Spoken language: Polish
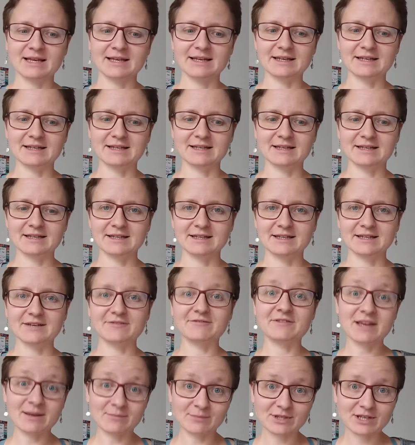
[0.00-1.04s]
Y,
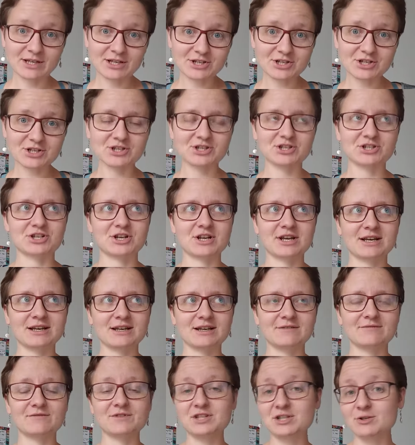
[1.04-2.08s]
wiem też,
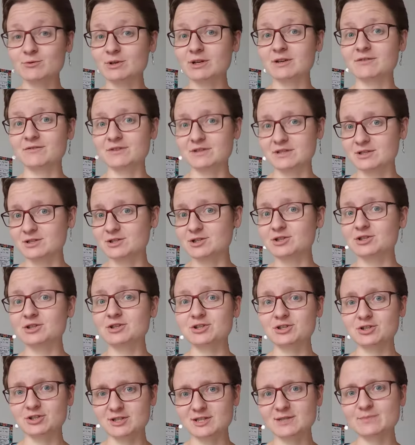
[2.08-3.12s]
że wysiłek fizyczny,
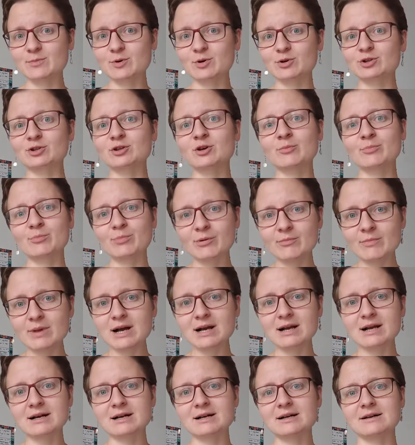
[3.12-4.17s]
czyli sport,
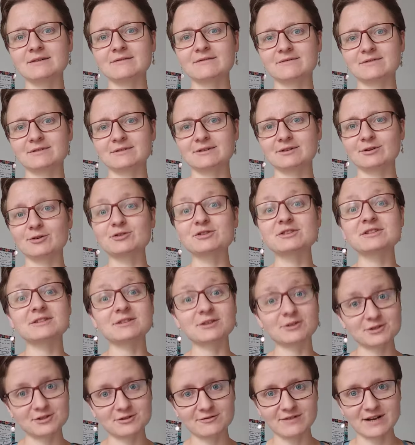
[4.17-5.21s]
pomaga w
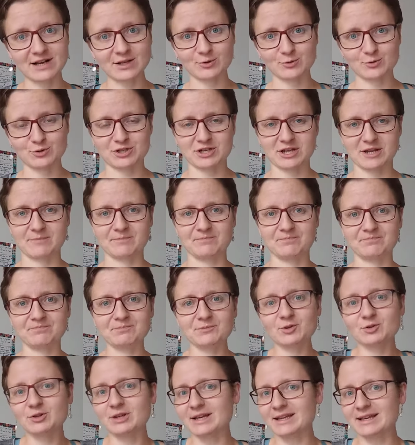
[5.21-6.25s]
odstresowaniu się,
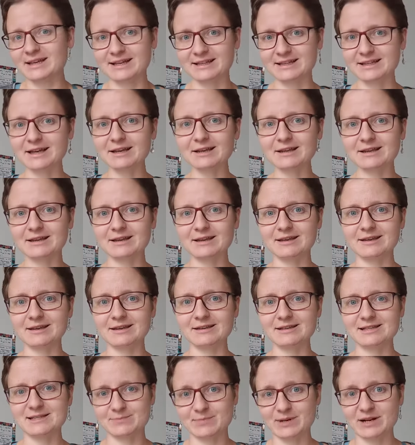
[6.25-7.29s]
dodaje
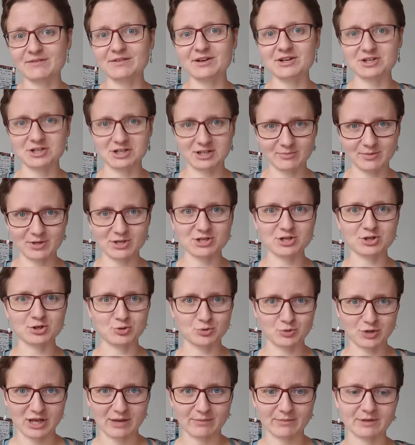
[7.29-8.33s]
energii i sprawia, że lepiej się
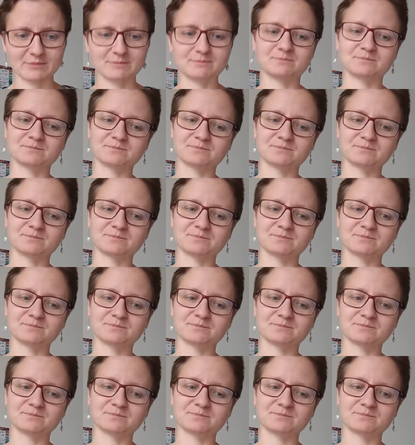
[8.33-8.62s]
czujemy.